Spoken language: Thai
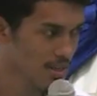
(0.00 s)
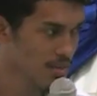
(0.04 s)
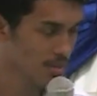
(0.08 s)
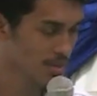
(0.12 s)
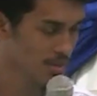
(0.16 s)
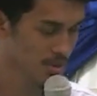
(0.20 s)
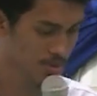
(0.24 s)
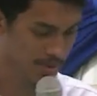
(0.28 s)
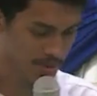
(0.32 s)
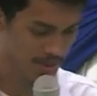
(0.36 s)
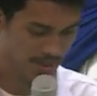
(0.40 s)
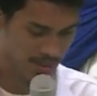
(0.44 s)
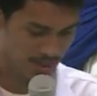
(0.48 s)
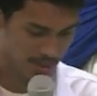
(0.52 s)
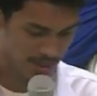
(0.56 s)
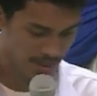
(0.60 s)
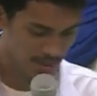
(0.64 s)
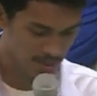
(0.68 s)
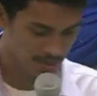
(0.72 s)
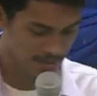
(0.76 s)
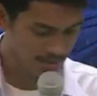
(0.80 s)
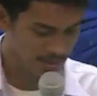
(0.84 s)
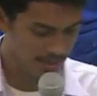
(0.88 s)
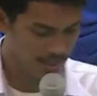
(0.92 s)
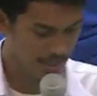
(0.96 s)
เดี๋ยวเราไปฟัง
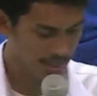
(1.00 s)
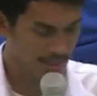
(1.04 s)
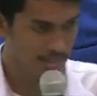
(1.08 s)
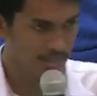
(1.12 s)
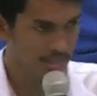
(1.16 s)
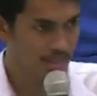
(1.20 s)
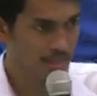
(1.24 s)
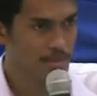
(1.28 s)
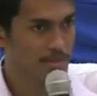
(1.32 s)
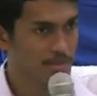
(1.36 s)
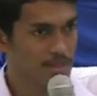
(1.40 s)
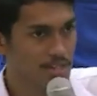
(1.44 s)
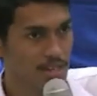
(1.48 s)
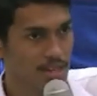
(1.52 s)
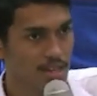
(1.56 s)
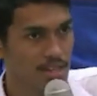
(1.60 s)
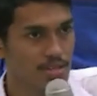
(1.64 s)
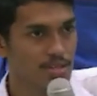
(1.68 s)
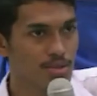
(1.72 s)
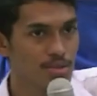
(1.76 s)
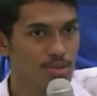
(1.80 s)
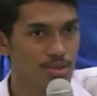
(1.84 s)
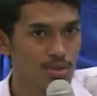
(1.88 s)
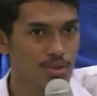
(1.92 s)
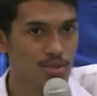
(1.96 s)
เสียงนะครับพลตีป
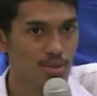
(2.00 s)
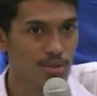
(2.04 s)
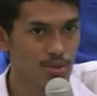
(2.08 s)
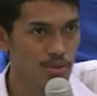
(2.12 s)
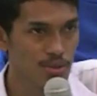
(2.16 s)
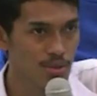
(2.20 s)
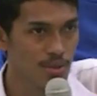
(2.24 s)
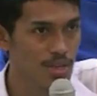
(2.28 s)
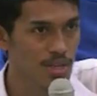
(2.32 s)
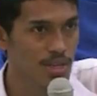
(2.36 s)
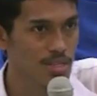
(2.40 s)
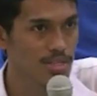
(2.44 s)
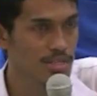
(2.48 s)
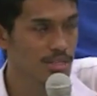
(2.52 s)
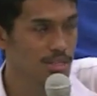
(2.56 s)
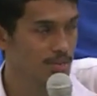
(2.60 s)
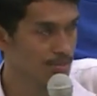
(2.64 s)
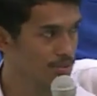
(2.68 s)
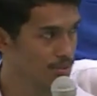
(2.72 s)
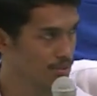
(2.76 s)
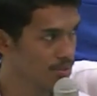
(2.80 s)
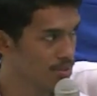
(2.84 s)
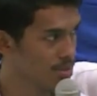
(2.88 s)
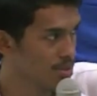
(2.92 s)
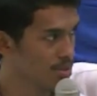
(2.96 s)
ราโมทพรมอินครับ
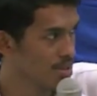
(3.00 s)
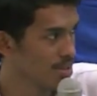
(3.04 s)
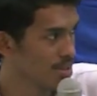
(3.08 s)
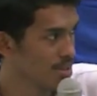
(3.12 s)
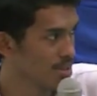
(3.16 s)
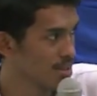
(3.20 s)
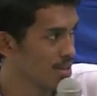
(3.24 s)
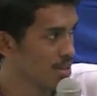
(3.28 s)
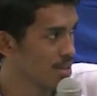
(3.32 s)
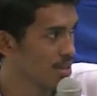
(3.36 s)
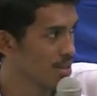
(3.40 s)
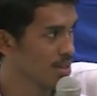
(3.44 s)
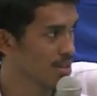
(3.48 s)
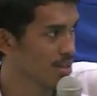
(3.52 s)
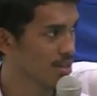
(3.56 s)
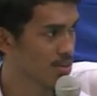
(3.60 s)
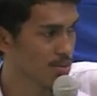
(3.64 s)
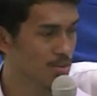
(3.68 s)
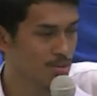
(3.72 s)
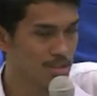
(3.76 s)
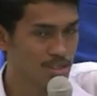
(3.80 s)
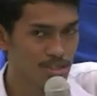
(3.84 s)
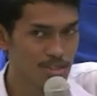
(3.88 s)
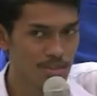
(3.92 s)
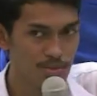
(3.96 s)
โโสกก
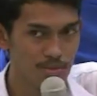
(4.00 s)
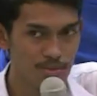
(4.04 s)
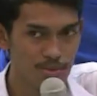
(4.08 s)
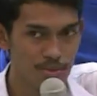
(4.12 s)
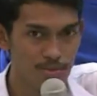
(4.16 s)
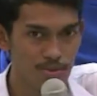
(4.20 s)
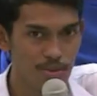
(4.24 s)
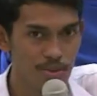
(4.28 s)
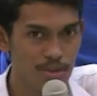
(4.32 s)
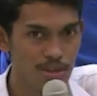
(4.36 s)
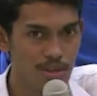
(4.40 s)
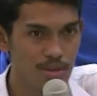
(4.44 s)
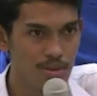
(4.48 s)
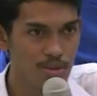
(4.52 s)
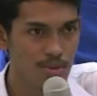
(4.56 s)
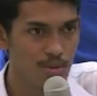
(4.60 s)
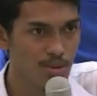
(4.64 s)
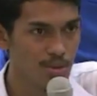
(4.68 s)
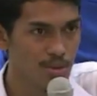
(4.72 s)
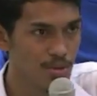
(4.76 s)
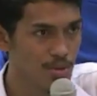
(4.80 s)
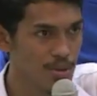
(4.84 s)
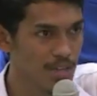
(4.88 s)
อรมนภาค4ครับ